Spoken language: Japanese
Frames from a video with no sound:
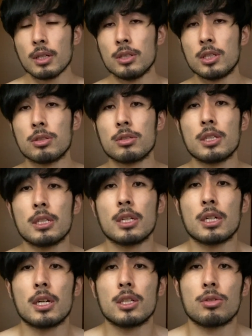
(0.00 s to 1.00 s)
自主的
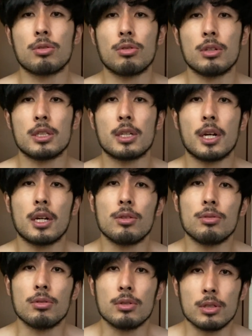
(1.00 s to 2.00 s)
な外食を控え
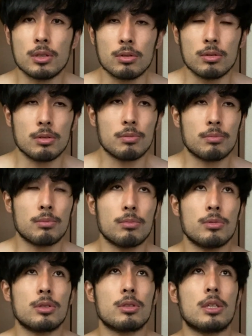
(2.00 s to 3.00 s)
るようにする。
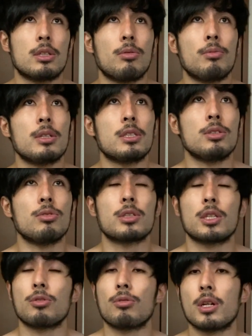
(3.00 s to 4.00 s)
もしくは友達によく
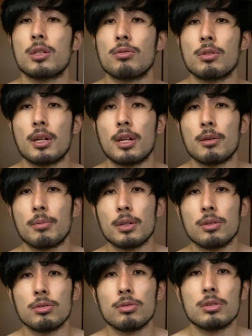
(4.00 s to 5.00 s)
誘われるのであれば、
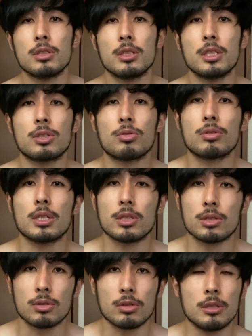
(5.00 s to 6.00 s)
友人に相
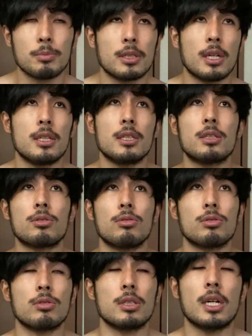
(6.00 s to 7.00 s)
談する。今
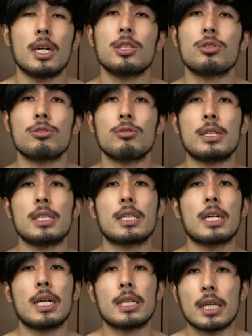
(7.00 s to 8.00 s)
ダイエット中で外食は
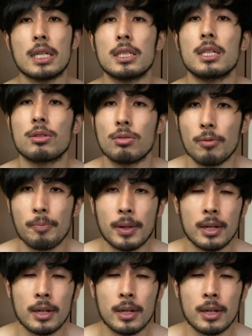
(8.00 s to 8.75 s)
控えたいんだと。